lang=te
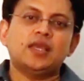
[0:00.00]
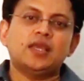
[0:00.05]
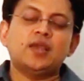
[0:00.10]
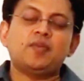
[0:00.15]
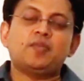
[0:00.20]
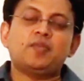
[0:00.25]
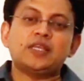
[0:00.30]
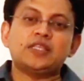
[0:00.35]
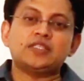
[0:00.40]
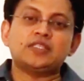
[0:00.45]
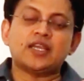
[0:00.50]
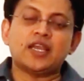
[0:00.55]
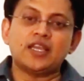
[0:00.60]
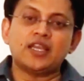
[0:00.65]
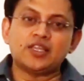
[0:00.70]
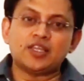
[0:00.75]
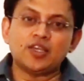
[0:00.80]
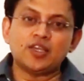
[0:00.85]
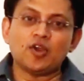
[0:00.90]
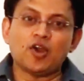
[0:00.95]
ఏ
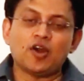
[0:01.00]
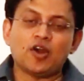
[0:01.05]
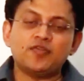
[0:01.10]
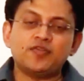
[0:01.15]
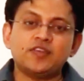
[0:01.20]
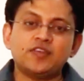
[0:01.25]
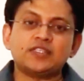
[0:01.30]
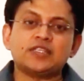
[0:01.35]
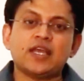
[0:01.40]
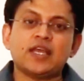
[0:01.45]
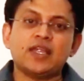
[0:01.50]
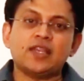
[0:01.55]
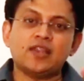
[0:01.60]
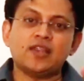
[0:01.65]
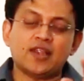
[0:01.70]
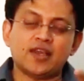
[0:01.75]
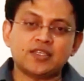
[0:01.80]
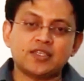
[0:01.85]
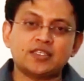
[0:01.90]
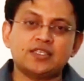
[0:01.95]
పంచాయతీ ఆఫీస్ ఆయన
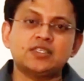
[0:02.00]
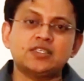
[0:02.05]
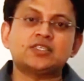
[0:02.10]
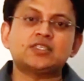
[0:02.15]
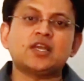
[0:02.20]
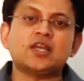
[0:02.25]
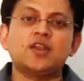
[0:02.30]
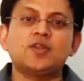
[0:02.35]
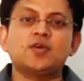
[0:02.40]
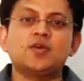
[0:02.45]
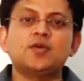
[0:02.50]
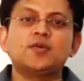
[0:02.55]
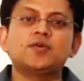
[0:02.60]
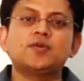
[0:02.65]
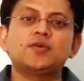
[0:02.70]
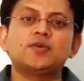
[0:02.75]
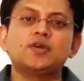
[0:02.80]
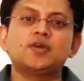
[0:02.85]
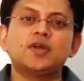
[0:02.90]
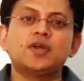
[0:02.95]
రక్షించాలో
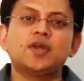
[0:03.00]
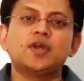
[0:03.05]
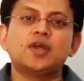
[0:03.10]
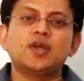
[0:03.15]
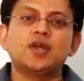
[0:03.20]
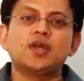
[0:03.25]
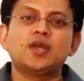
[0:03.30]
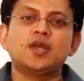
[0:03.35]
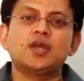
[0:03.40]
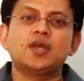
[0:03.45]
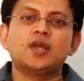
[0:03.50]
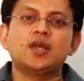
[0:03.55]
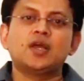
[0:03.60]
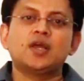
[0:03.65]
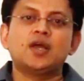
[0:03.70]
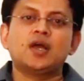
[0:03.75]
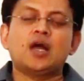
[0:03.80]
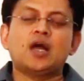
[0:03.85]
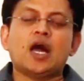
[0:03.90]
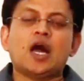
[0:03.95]

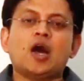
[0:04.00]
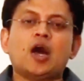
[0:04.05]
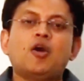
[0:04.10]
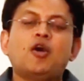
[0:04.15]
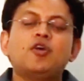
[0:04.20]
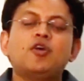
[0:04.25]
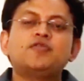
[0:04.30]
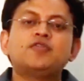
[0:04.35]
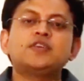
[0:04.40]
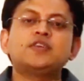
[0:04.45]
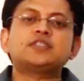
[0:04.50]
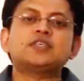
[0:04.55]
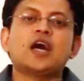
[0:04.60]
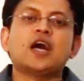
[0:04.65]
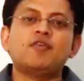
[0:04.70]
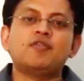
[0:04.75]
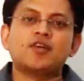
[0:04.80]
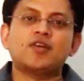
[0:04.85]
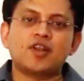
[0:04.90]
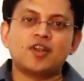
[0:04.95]
ఆ ఆఫీస్
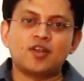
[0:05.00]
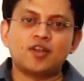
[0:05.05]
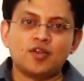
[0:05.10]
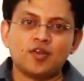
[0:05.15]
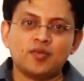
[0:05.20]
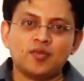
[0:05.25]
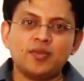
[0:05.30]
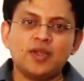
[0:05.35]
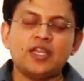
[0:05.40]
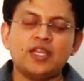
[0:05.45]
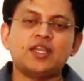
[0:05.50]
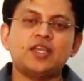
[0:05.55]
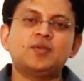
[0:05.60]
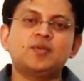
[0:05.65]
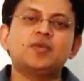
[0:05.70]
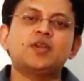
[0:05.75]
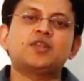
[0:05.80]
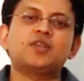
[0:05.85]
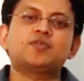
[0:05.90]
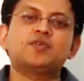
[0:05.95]
ఆవరణలో
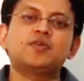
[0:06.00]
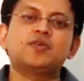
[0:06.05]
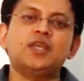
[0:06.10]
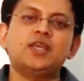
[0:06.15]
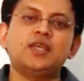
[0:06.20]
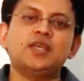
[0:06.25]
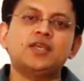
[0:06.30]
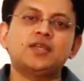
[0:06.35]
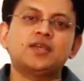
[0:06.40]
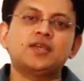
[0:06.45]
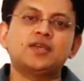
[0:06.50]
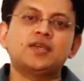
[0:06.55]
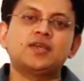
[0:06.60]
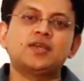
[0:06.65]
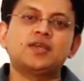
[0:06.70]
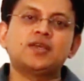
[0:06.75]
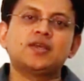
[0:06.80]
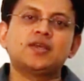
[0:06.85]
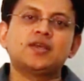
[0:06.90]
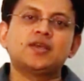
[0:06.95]
మీటింగ్ పెట్టుకుని
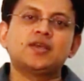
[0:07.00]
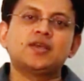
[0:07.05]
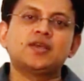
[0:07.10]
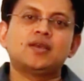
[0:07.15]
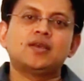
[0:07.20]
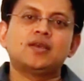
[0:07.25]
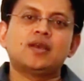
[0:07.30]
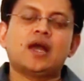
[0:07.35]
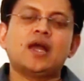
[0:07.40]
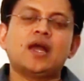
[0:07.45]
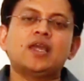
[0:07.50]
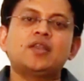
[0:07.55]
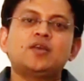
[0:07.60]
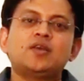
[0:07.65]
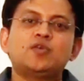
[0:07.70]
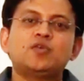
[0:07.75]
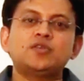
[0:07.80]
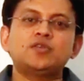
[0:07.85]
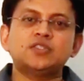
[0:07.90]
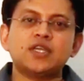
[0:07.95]
ఆయన
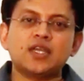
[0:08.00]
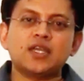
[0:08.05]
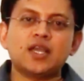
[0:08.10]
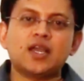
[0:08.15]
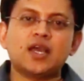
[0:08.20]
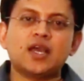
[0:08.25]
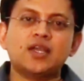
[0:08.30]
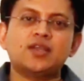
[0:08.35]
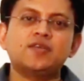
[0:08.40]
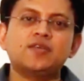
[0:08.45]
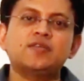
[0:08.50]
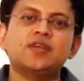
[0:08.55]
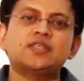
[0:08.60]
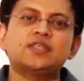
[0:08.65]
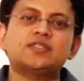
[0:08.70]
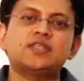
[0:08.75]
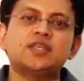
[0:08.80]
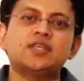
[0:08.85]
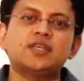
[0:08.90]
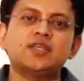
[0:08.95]
గుంజకి
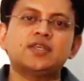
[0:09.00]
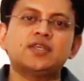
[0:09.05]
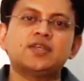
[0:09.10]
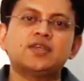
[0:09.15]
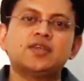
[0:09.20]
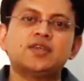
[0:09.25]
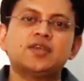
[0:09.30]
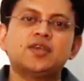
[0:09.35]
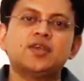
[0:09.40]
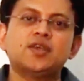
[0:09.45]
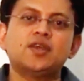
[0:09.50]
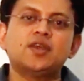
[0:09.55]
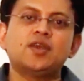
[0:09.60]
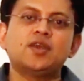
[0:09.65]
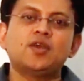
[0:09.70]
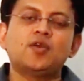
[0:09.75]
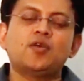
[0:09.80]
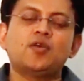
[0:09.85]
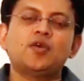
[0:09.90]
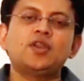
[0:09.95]
కట్టివేసి
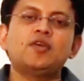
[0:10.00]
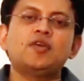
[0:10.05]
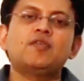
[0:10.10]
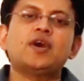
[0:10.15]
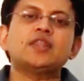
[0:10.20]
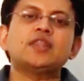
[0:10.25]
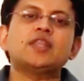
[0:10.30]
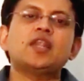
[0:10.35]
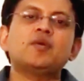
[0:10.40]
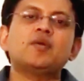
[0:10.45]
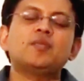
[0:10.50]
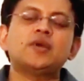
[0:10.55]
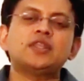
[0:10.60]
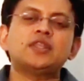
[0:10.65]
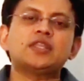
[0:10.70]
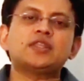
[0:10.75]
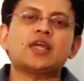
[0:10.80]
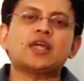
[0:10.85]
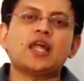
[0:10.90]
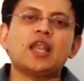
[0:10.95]
కొన్ని వందల
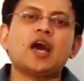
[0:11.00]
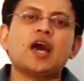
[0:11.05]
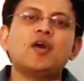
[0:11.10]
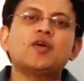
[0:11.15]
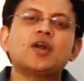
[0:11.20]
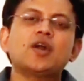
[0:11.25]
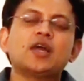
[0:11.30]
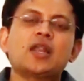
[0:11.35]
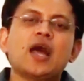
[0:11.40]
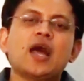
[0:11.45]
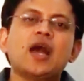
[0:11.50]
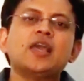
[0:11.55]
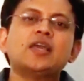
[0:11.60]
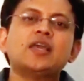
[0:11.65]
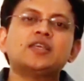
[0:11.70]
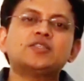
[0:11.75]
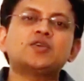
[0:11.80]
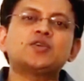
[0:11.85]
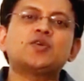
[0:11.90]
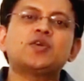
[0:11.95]
మంది తలా ఒక
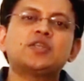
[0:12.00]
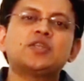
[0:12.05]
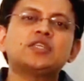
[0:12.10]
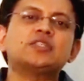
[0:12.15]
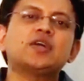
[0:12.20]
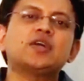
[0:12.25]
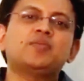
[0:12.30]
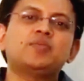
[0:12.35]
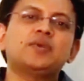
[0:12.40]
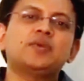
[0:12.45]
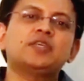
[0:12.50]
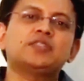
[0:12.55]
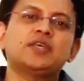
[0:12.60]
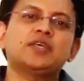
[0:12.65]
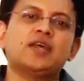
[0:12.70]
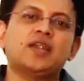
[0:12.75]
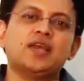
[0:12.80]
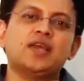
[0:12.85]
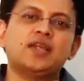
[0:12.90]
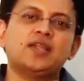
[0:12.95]
రాయేసి కొట్టి
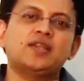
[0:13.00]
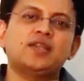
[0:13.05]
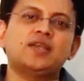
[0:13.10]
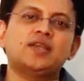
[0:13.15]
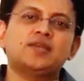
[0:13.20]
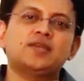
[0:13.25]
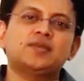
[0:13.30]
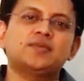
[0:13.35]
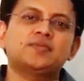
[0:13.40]
చంపేశారు ఆయన్ని